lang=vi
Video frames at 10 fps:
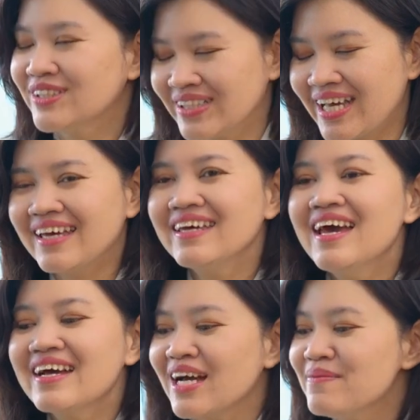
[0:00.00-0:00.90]
ừ. Ok,
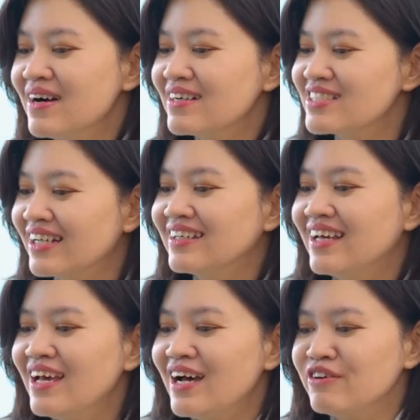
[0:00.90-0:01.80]
cảm ơn Trình.
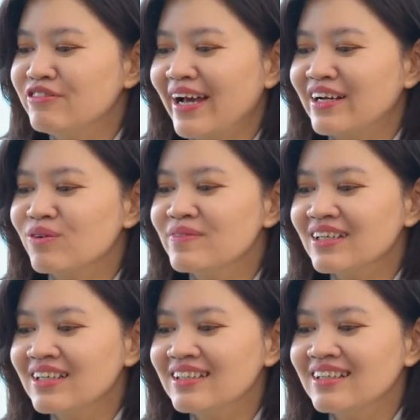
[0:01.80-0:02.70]
à, Phương Anh cũng
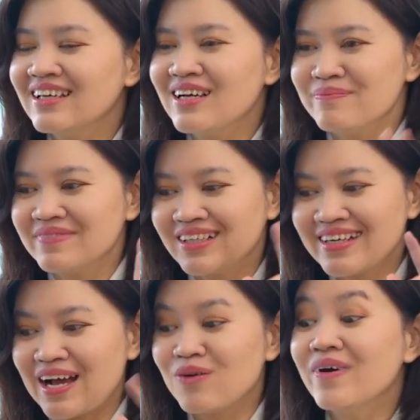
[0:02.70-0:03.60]
rất thích cái cụm từ
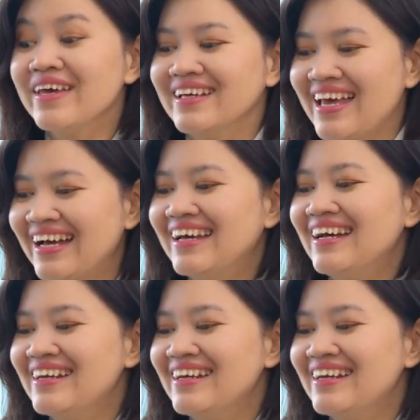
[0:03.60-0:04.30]
đặc quyền nha,